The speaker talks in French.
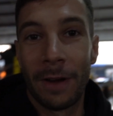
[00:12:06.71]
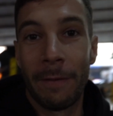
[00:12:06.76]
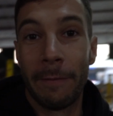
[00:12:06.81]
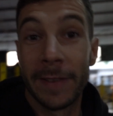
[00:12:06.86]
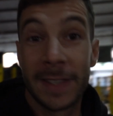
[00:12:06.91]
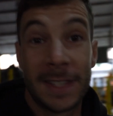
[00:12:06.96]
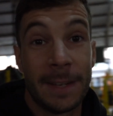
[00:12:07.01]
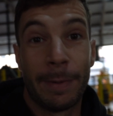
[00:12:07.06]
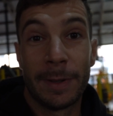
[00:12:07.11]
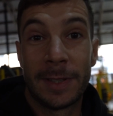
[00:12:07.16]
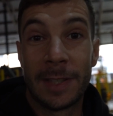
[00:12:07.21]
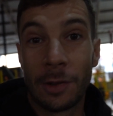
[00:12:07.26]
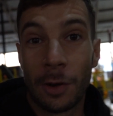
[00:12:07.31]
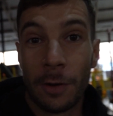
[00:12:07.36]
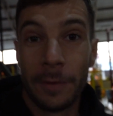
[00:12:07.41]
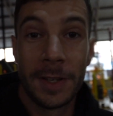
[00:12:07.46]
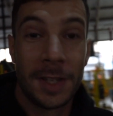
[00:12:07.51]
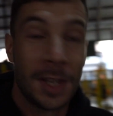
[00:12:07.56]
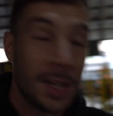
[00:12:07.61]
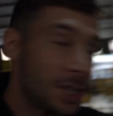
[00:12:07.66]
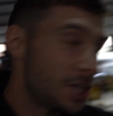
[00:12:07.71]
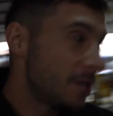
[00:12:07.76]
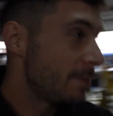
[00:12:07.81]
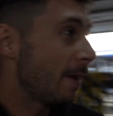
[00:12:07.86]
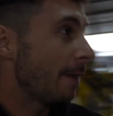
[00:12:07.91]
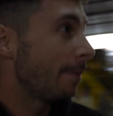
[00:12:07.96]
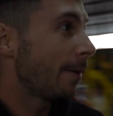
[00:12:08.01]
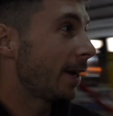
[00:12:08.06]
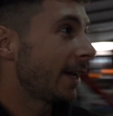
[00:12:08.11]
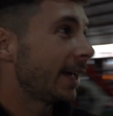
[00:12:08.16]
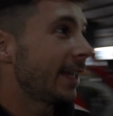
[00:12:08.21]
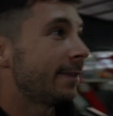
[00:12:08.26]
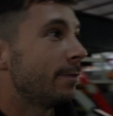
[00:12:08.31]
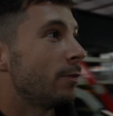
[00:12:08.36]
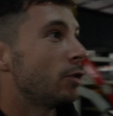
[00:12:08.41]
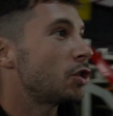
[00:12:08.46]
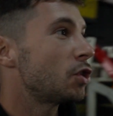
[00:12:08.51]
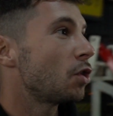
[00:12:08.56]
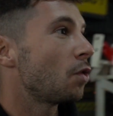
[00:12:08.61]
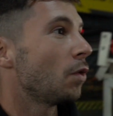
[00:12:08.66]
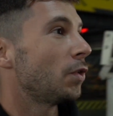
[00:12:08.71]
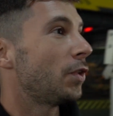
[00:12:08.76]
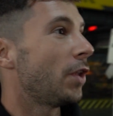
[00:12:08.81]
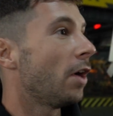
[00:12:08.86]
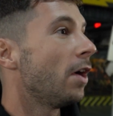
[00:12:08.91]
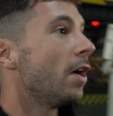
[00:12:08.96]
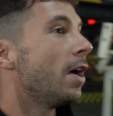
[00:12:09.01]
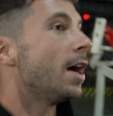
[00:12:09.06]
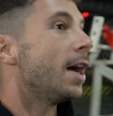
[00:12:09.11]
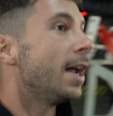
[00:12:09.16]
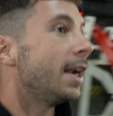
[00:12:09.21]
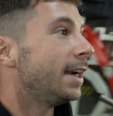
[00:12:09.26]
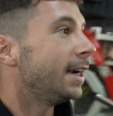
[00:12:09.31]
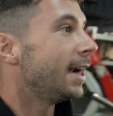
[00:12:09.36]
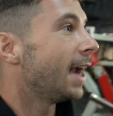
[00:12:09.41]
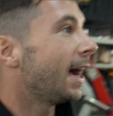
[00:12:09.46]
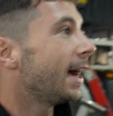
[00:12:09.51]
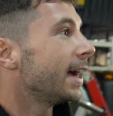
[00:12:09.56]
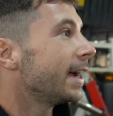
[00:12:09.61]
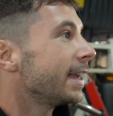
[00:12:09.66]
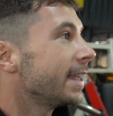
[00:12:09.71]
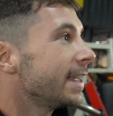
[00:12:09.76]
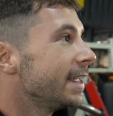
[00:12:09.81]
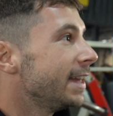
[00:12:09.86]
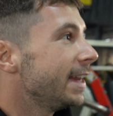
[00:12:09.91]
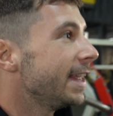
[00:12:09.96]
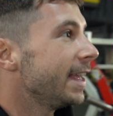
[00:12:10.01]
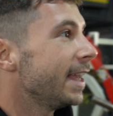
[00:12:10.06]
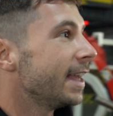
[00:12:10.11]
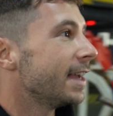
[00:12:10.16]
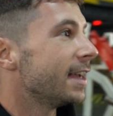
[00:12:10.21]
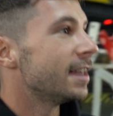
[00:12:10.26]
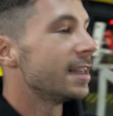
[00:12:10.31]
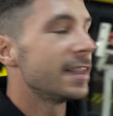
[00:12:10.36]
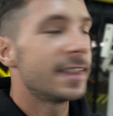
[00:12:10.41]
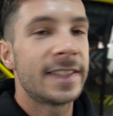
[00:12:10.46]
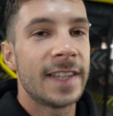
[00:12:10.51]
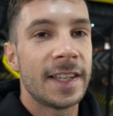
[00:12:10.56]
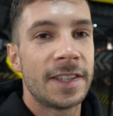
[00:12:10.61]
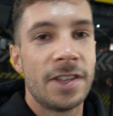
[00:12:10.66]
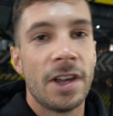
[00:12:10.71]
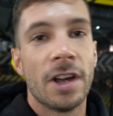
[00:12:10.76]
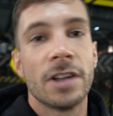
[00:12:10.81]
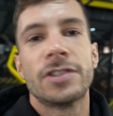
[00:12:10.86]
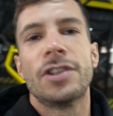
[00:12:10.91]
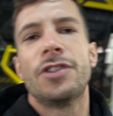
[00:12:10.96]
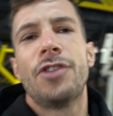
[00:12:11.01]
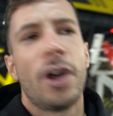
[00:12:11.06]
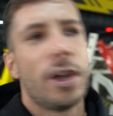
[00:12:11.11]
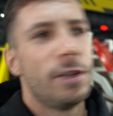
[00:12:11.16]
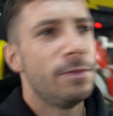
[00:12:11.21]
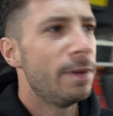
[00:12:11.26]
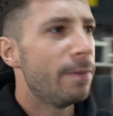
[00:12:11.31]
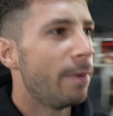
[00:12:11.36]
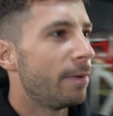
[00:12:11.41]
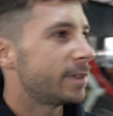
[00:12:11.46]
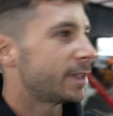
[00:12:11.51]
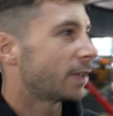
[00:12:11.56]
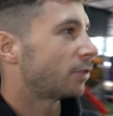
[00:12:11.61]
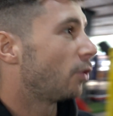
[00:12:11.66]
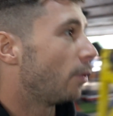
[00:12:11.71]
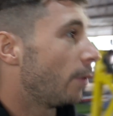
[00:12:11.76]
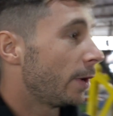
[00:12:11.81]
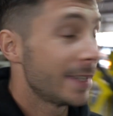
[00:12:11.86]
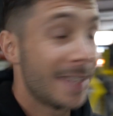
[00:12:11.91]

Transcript: En fait, c'est passé trop vite. J'ai bien pris le rythme, je suis content. Là, il est 7h, 7h30 même exactement.